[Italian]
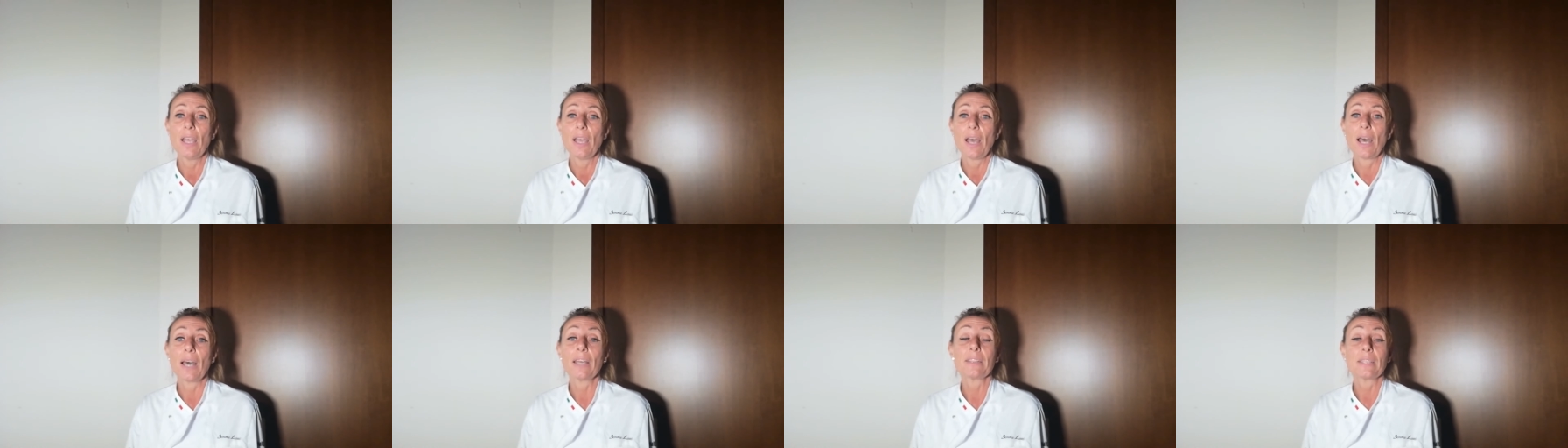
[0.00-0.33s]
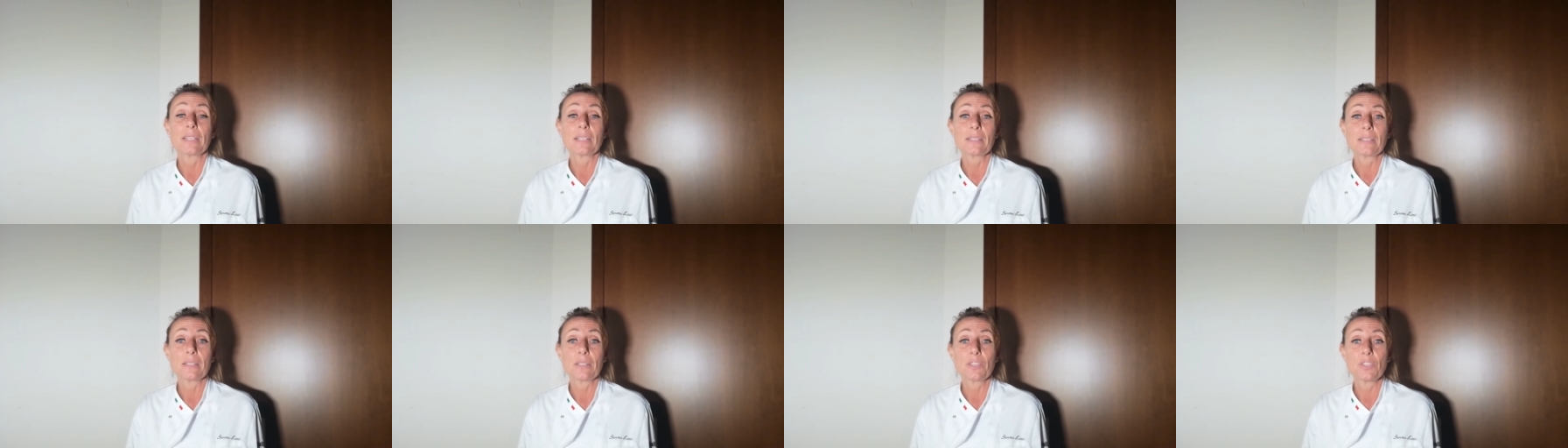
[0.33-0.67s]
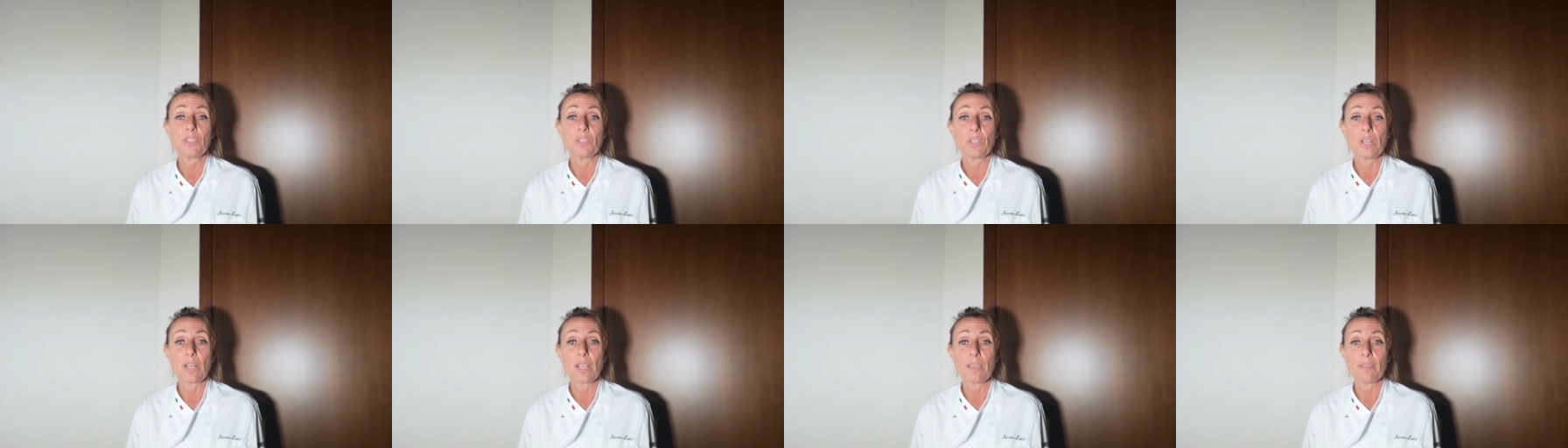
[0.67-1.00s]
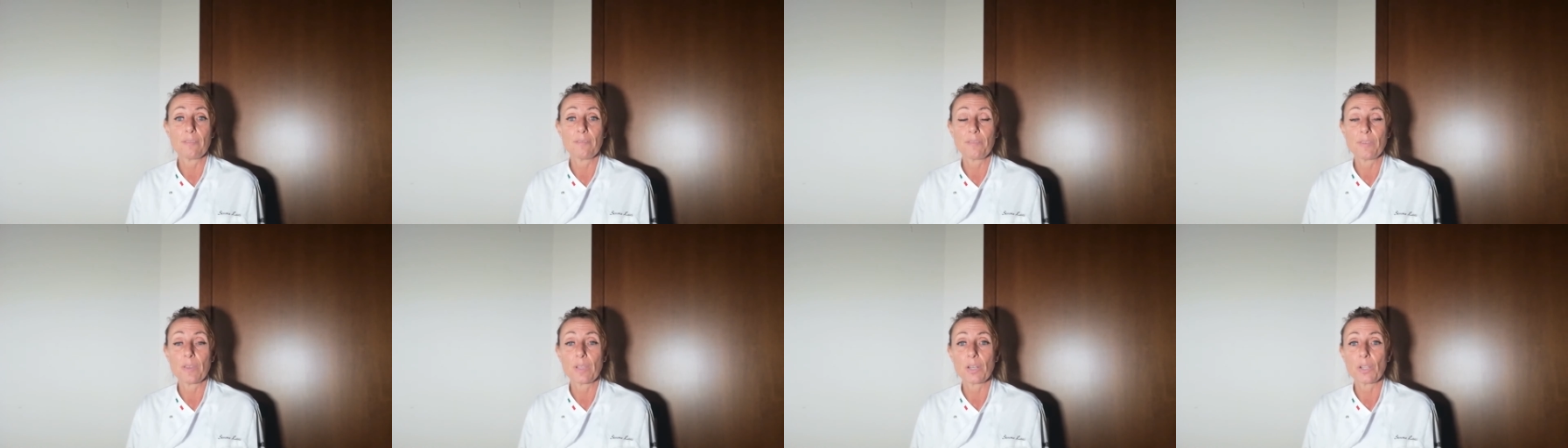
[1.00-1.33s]
a tassazione
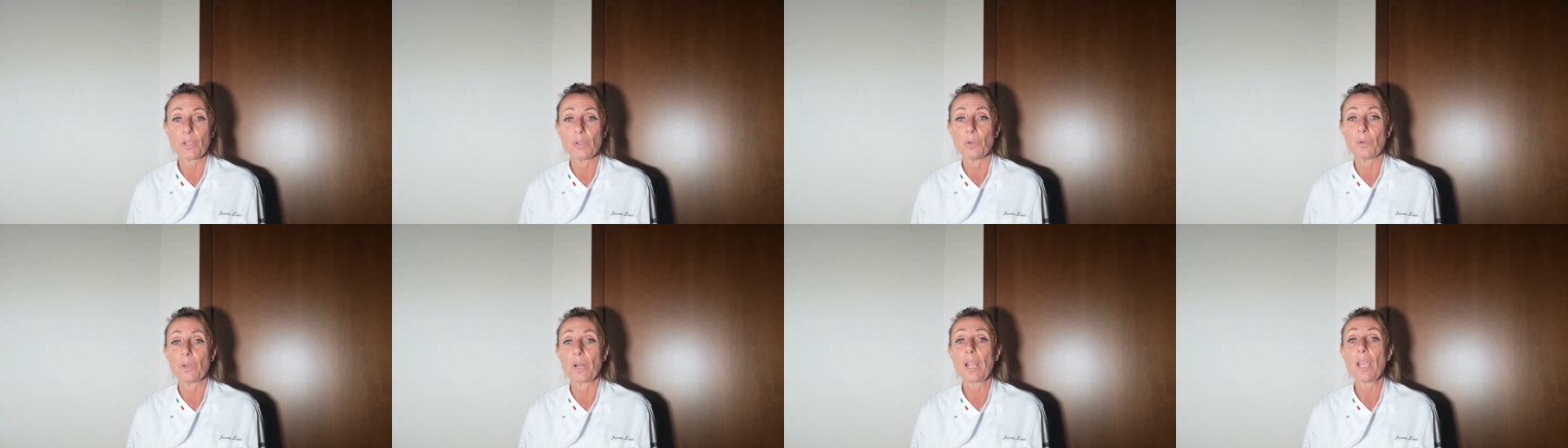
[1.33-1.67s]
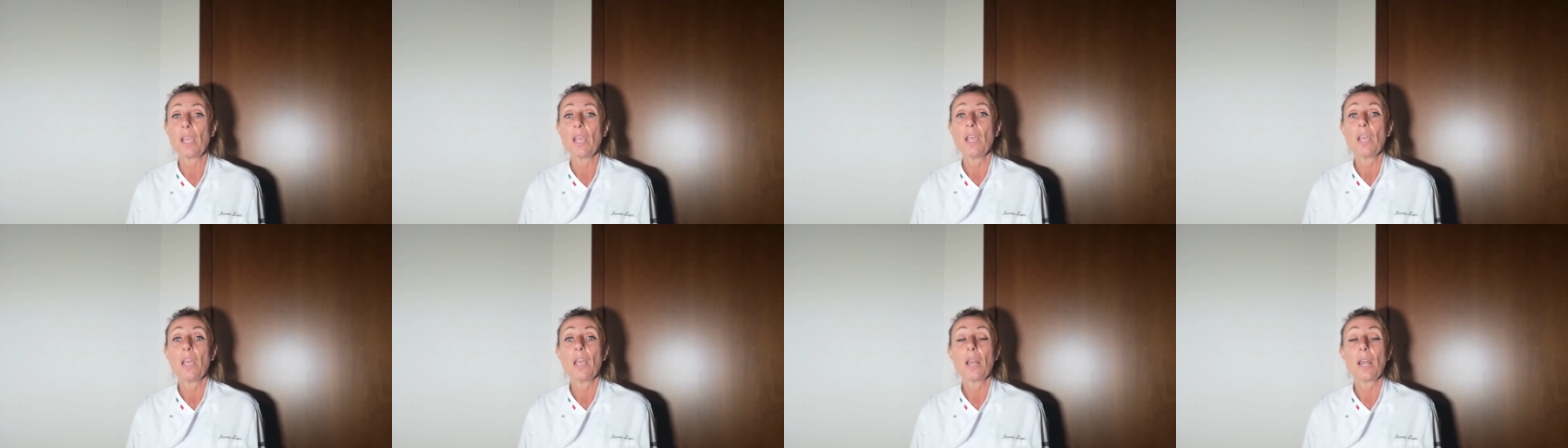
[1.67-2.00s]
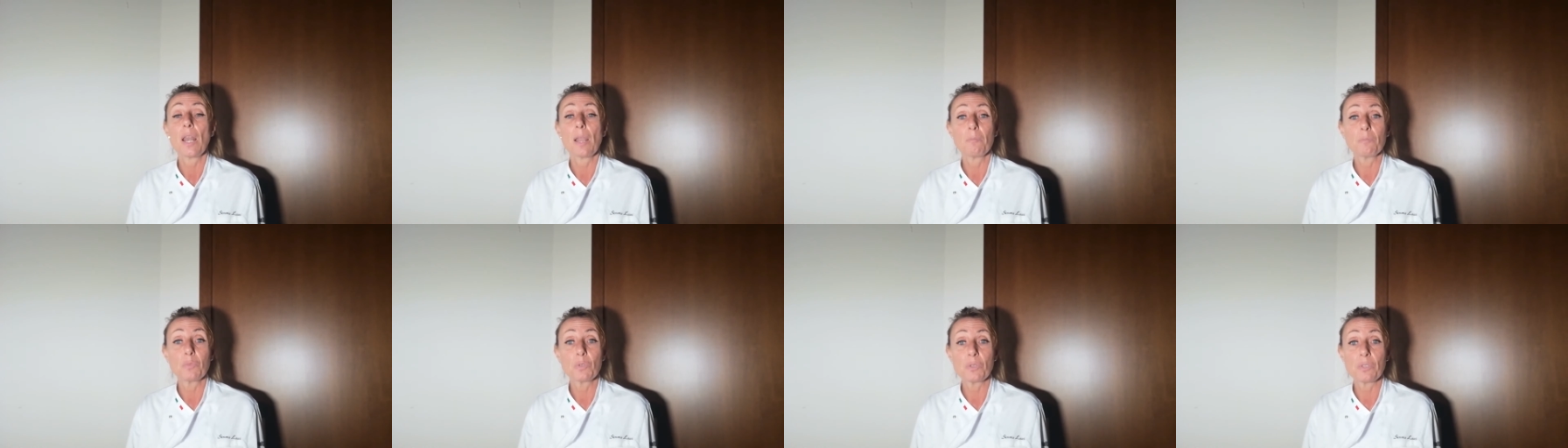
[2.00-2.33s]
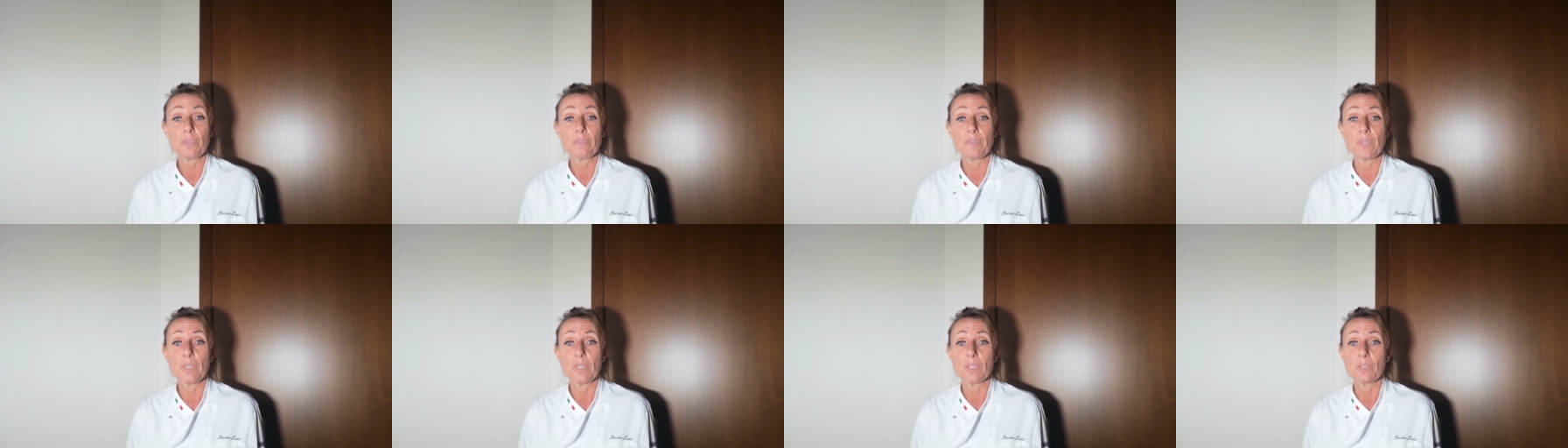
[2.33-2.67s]
inferiore,
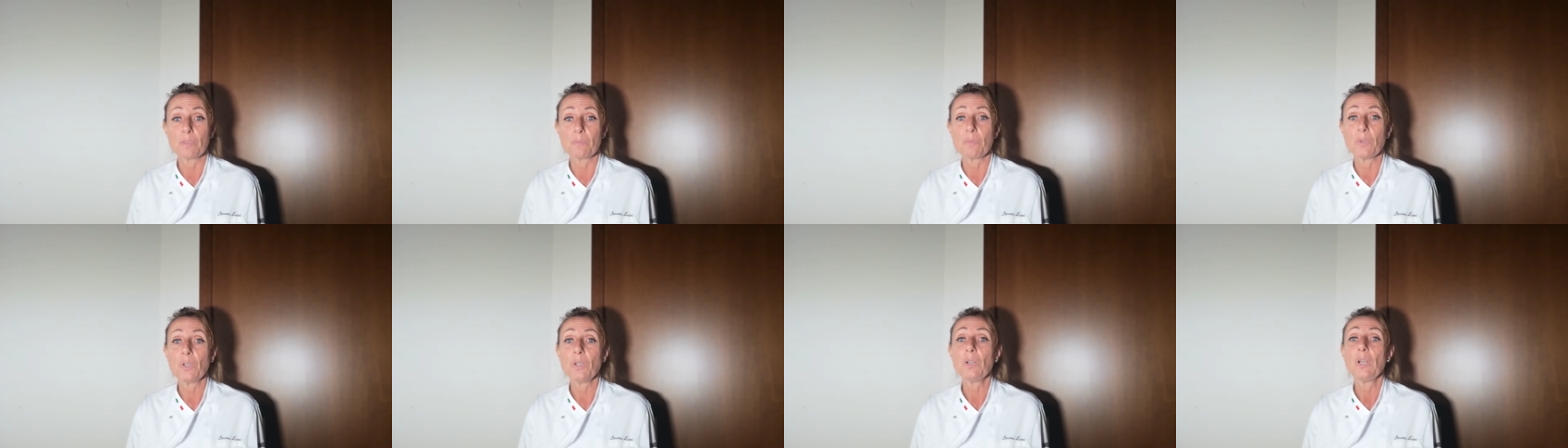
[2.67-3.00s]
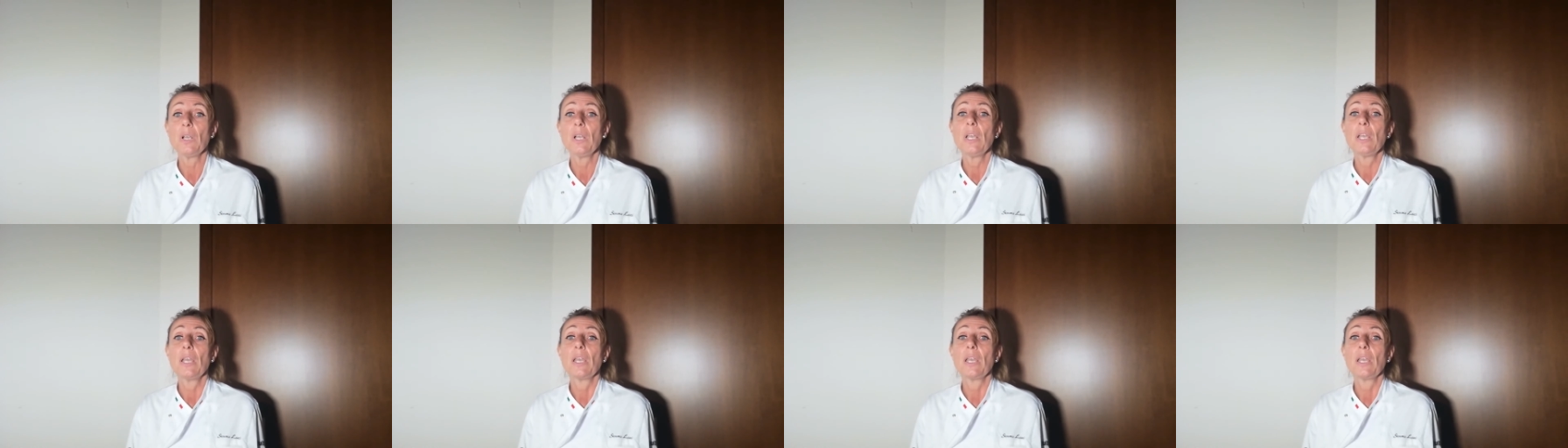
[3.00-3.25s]
l'abusivismo,